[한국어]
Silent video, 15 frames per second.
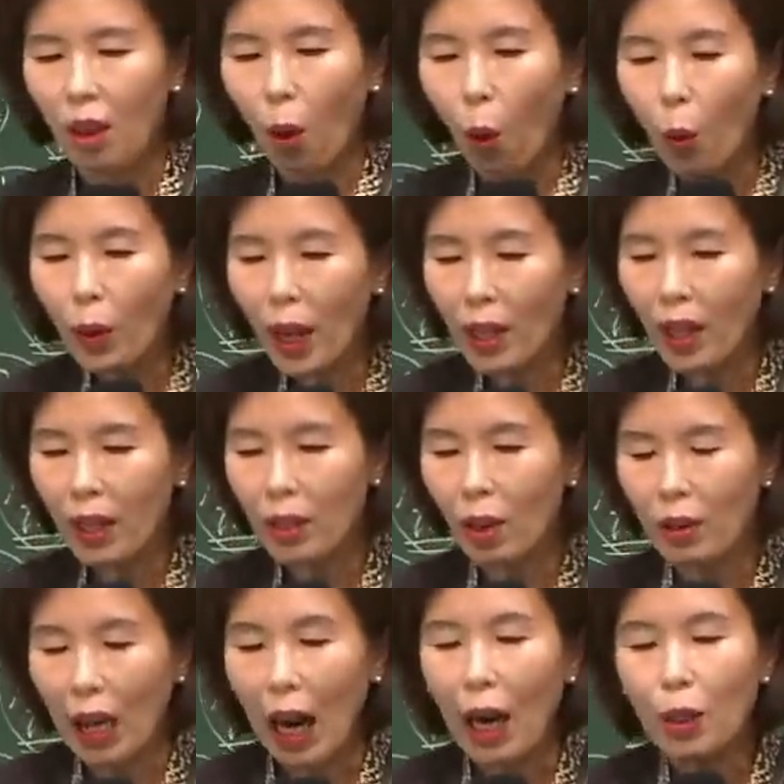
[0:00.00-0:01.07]

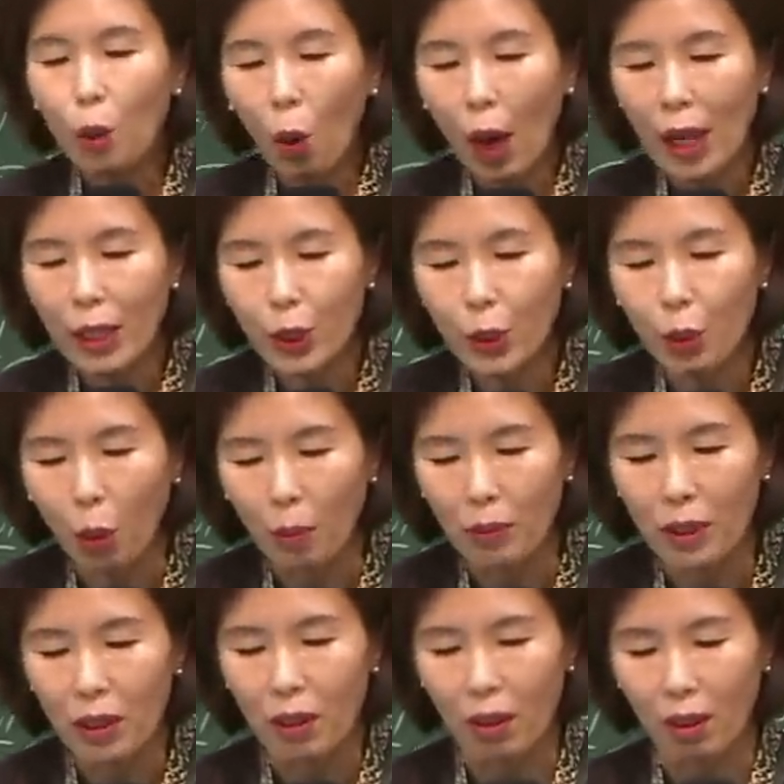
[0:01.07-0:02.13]
오래돼서 나도 할 수
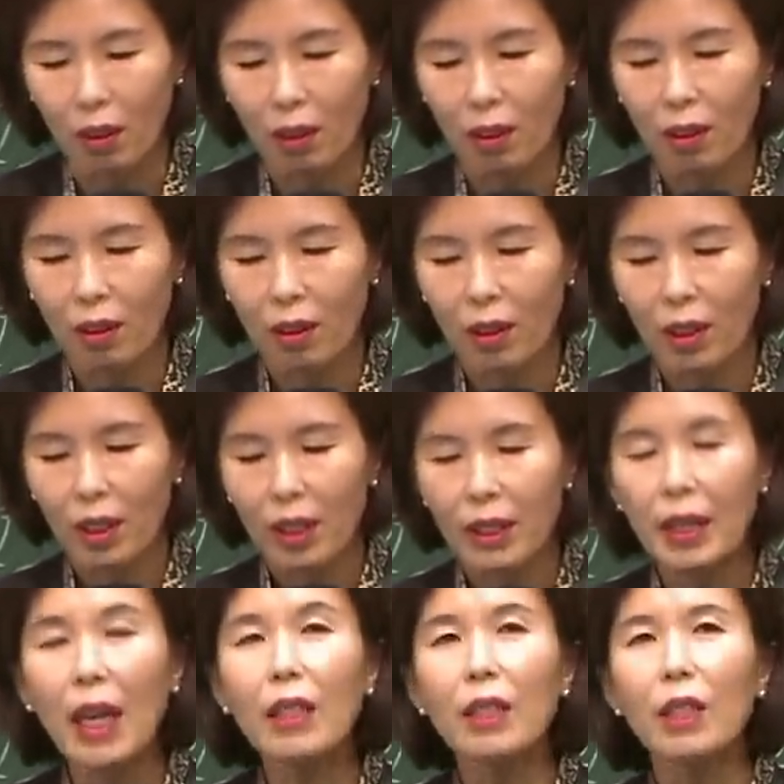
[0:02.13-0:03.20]
없는 거.
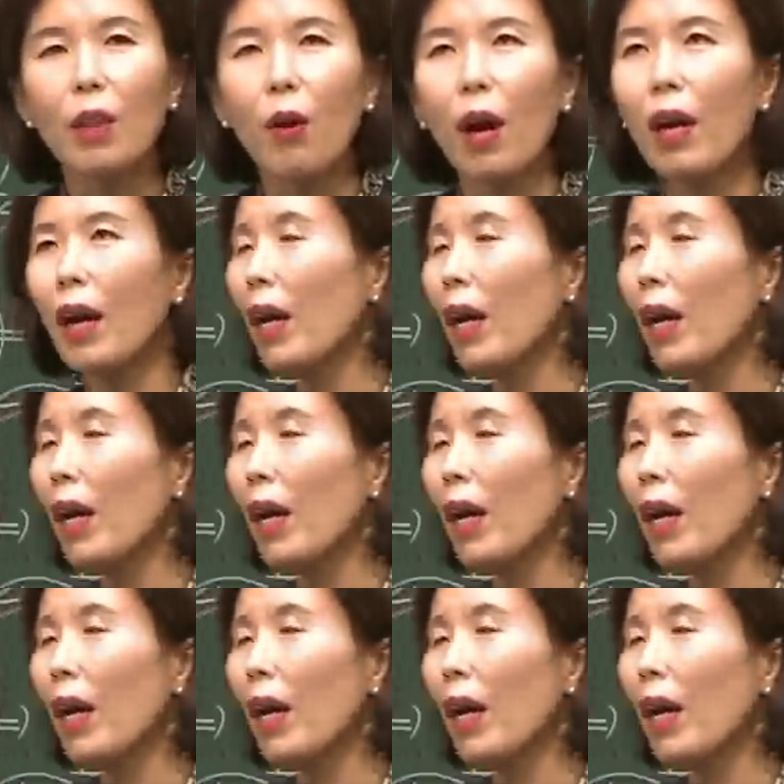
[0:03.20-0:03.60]
상처와